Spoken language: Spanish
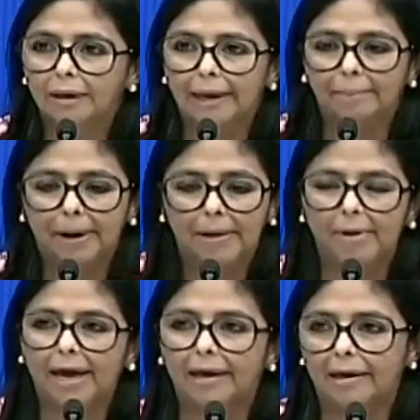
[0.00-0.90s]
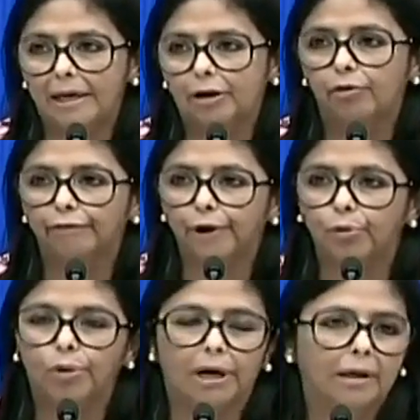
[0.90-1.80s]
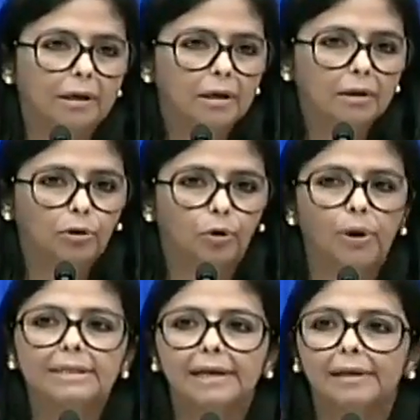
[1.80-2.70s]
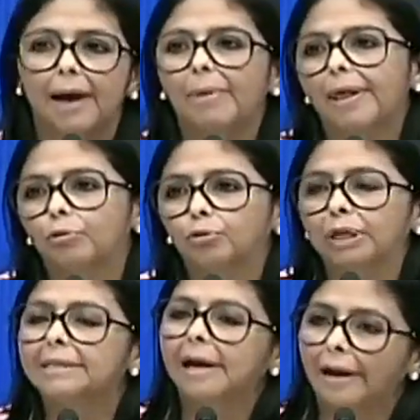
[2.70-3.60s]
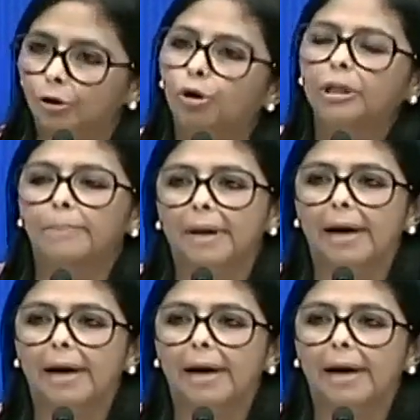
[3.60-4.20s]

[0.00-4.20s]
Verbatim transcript: que prevé y configura todo el sistema de justicia de la Corte